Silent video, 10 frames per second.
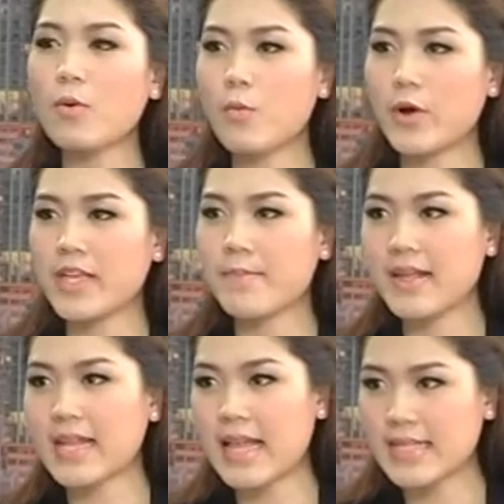ผู้ป่วยที่
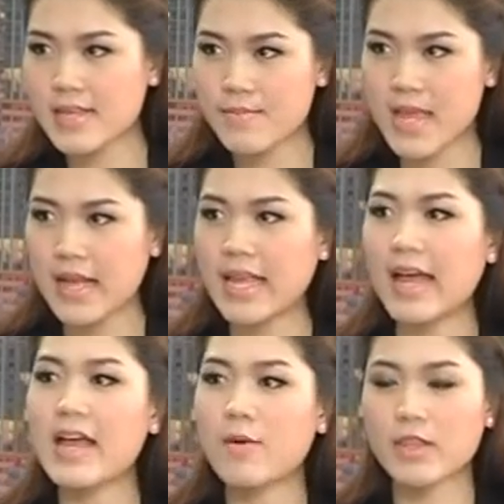เป็นทาร์ซีเมียเนี่
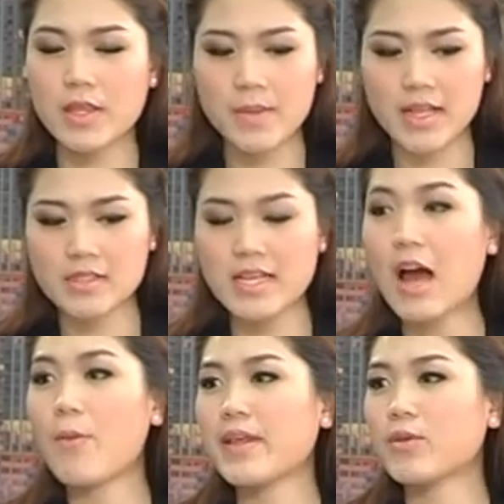ย วิตามินก็จะ
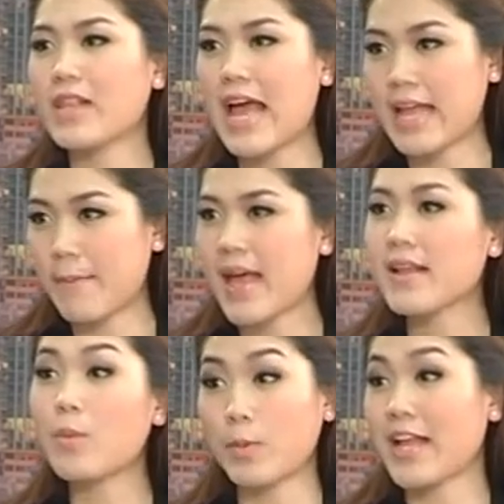เข้าไปดูแลทำให้
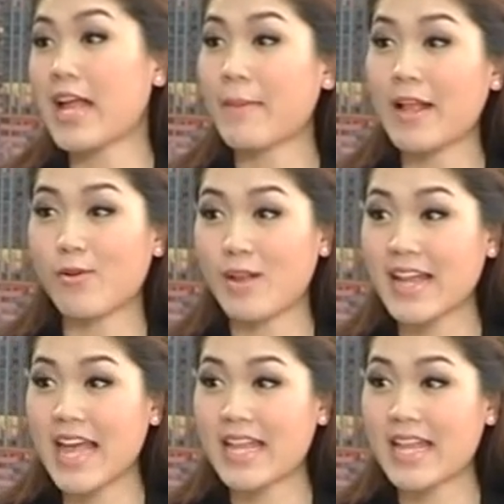ระบบการทำงานของร่างกาย